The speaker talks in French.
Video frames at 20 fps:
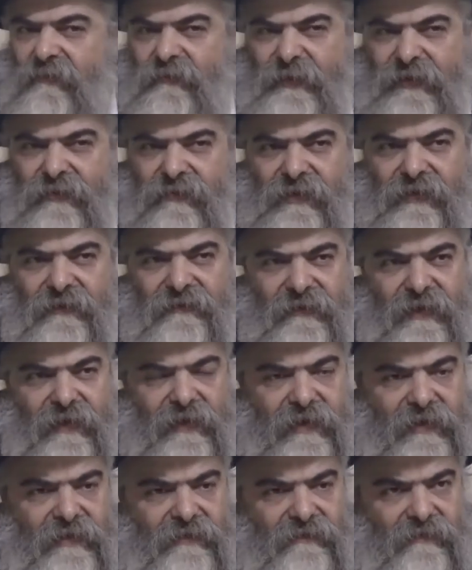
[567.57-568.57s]
On parle que la terre,
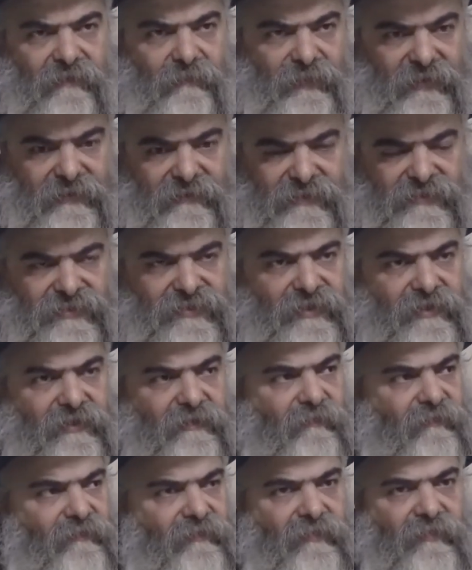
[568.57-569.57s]
elle a été partagée
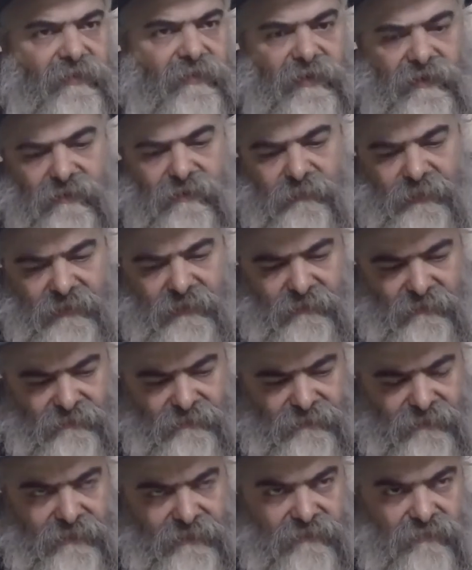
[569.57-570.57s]

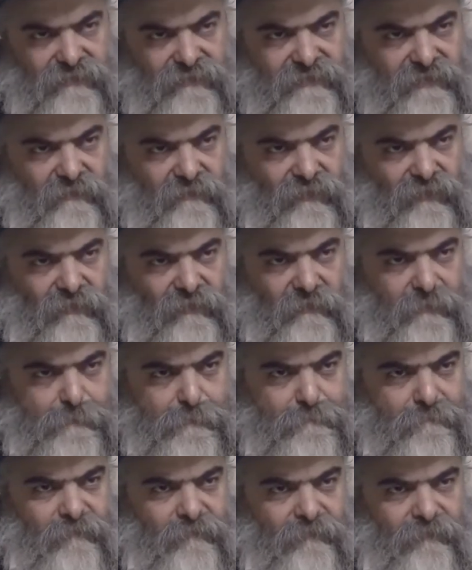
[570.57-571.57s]
entre les douze tribus
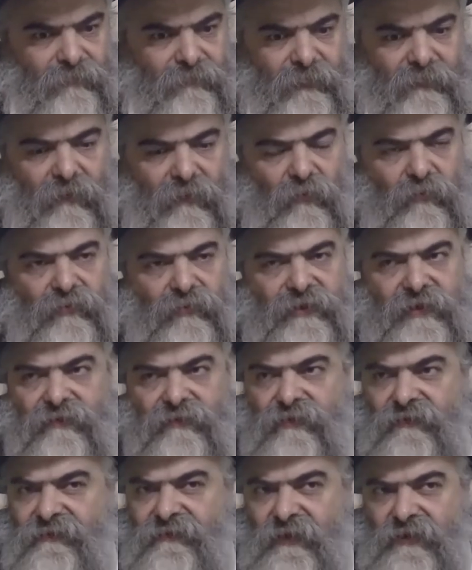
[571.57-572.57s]
au moyen
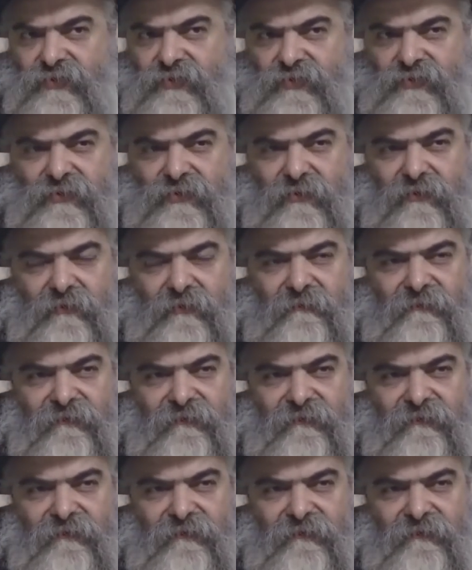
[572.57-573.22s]
d'un tirage au sort.